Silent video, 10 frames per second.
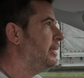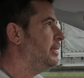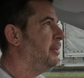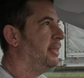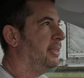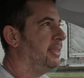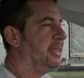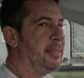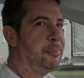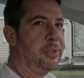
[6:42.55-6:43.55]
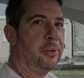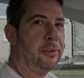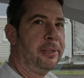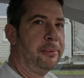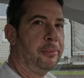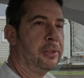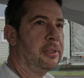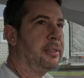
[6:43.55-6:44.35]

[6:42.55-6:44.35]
Ich meine, ich liebe ja auch mein Model